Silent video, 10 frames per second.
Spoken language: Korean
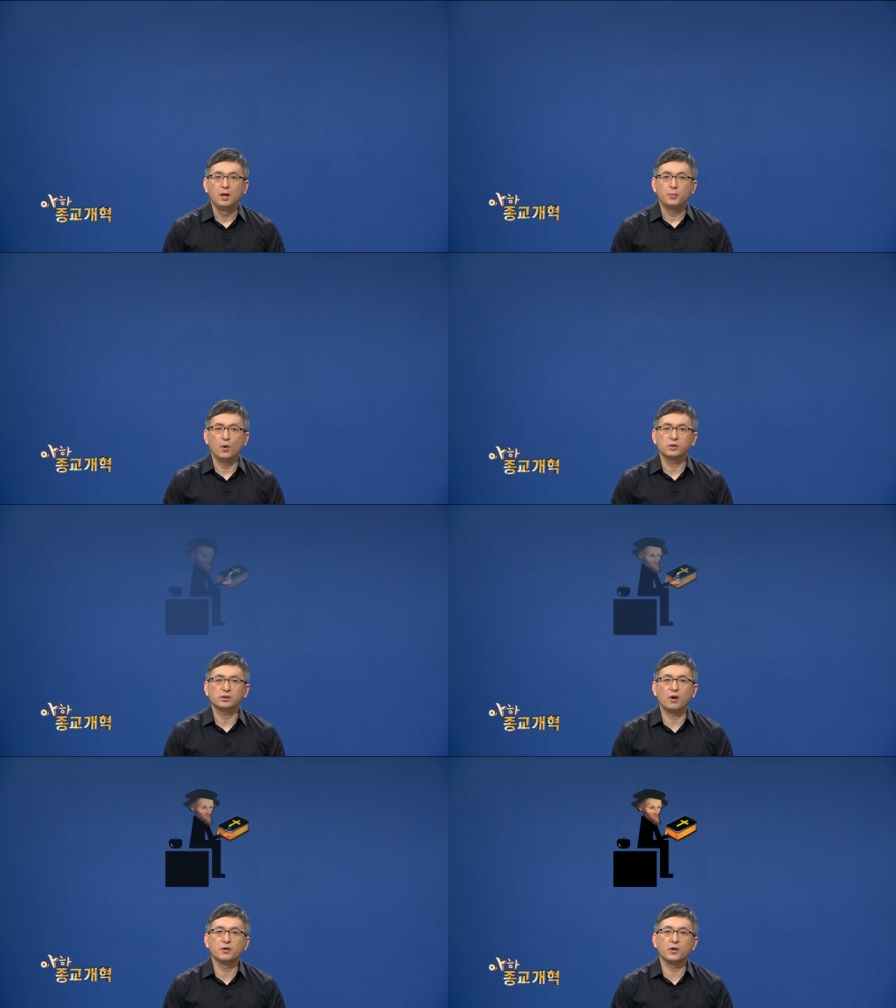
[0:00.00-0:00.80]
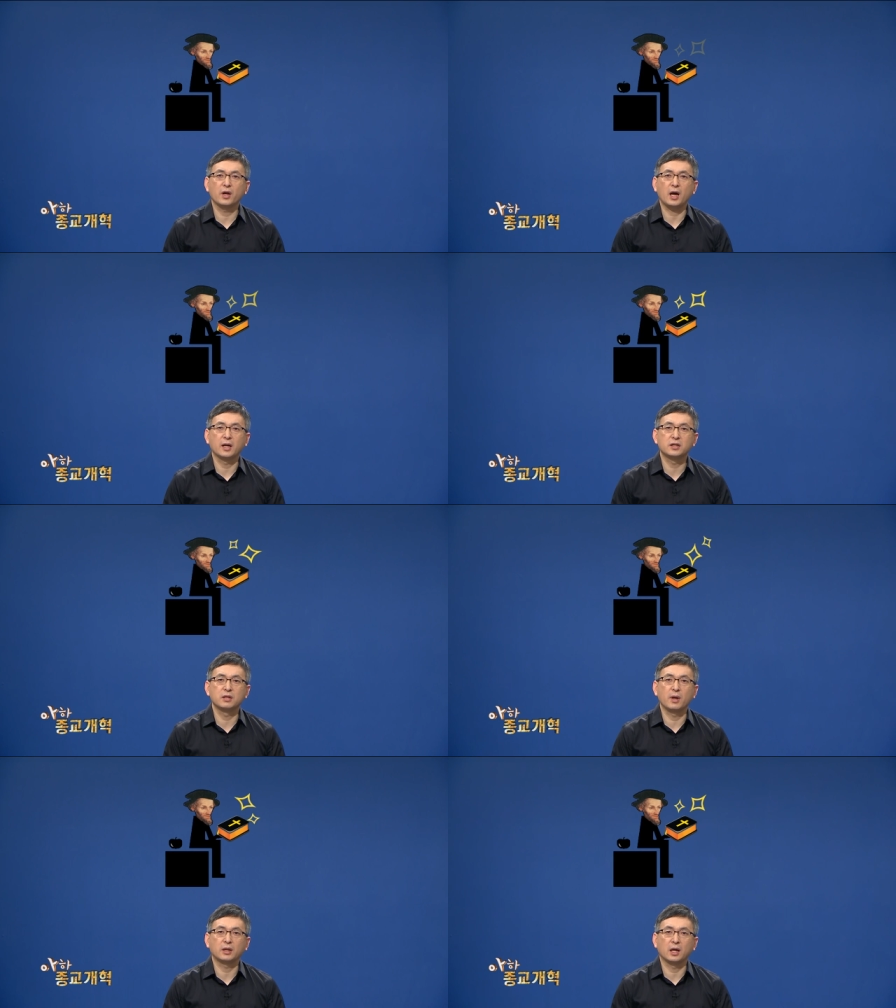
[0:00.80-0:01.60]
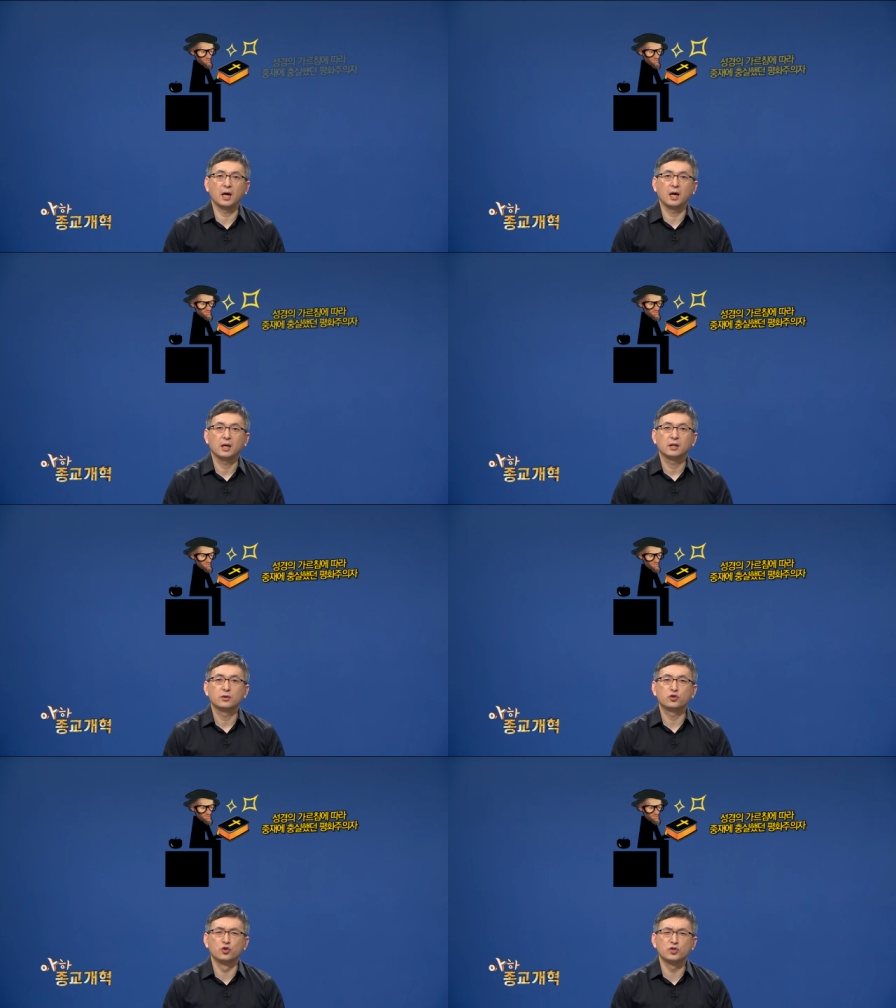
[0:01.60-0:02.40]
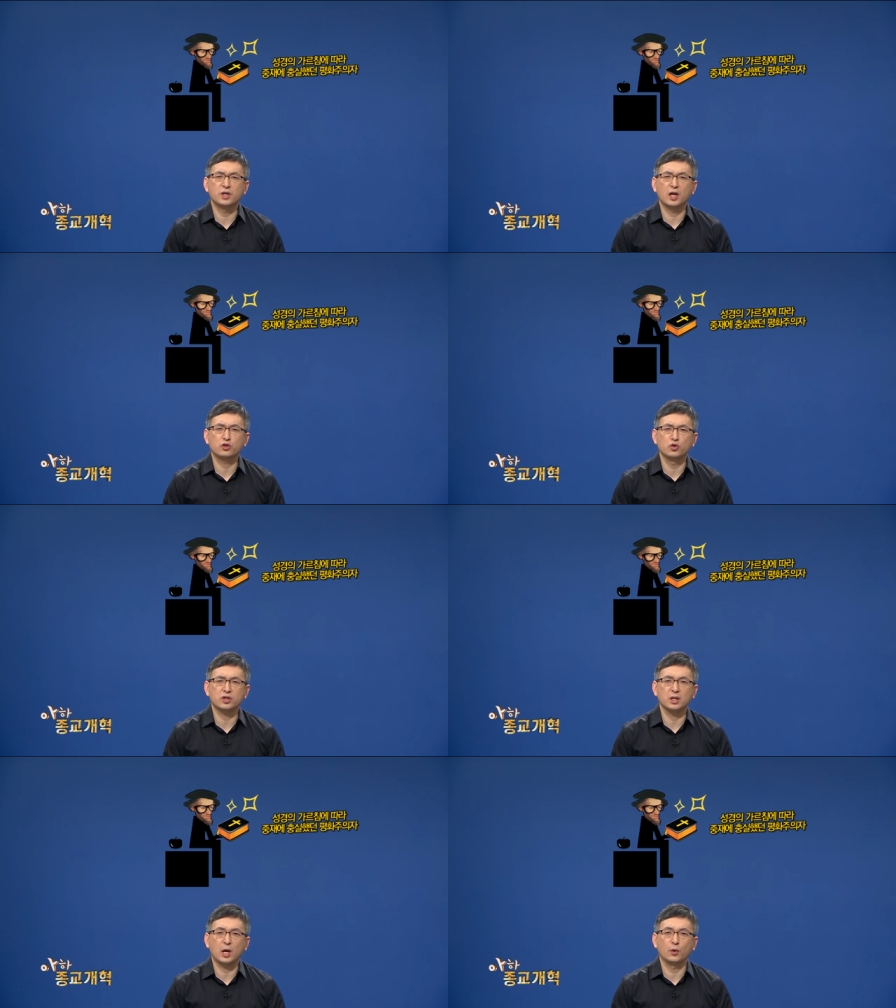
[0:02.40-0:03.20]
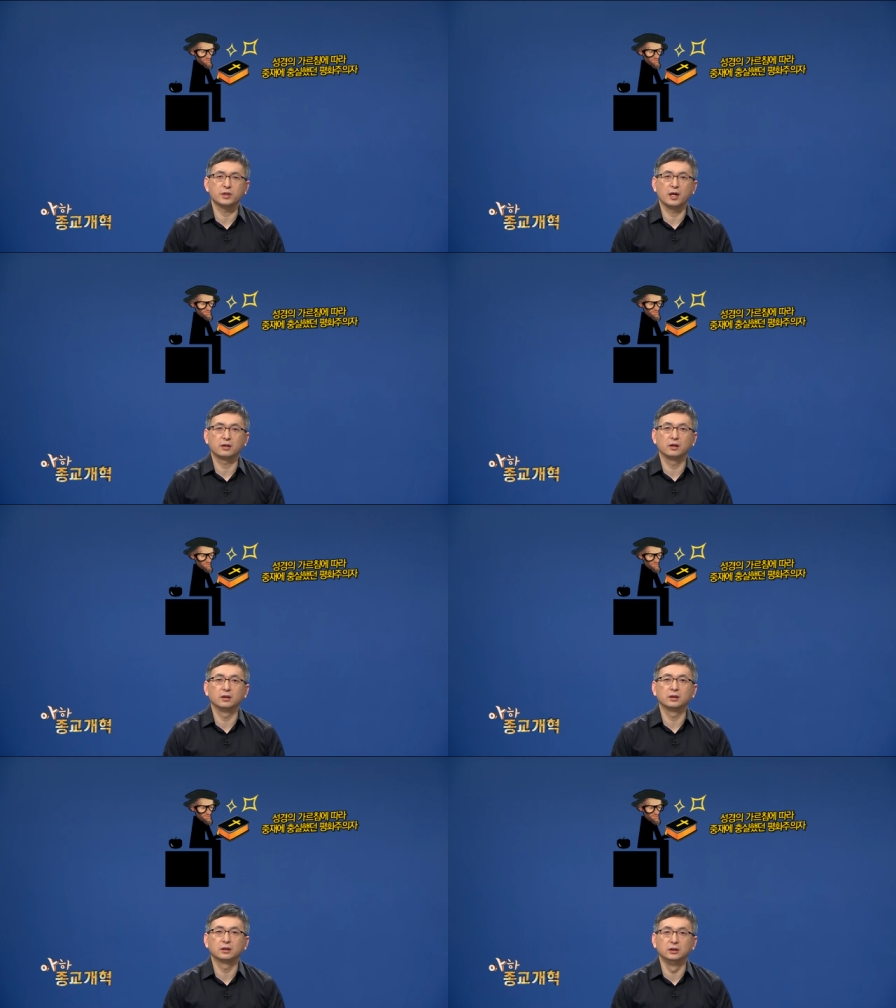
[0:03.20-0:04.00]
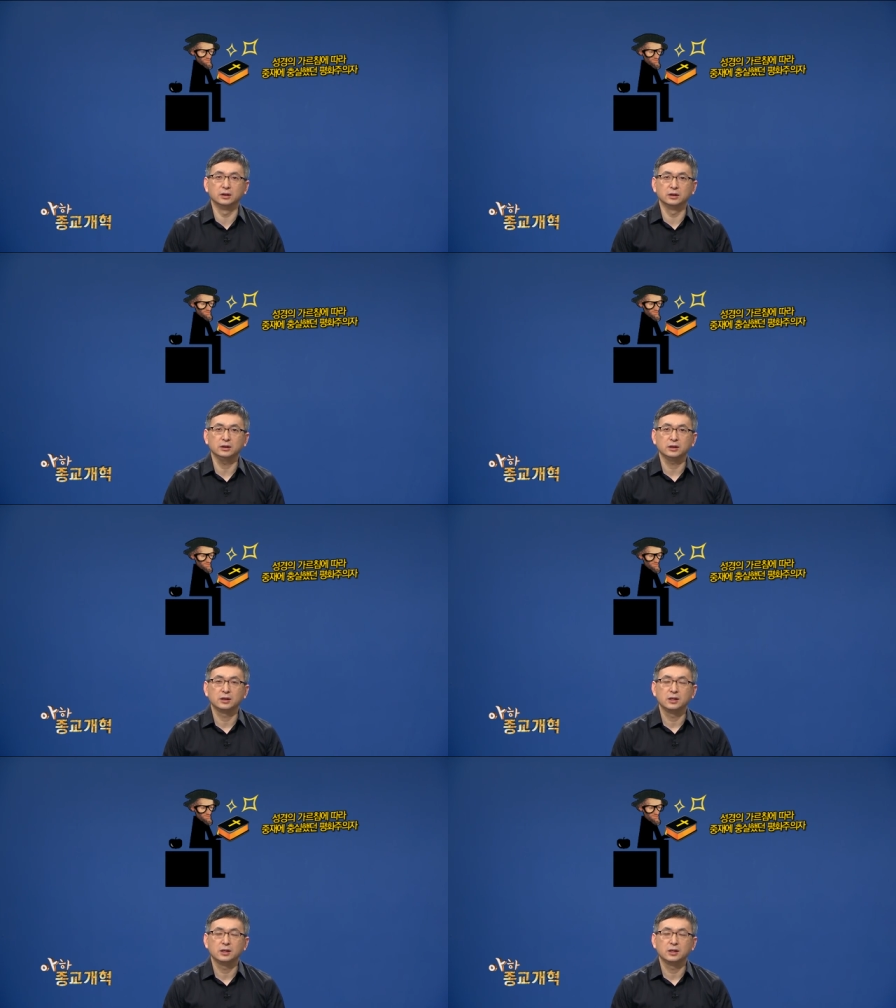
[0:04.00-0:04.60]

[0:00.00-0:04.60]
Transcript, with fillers: 평소 성경의 가르침에 따라 중재에 충실하고자 했던 그는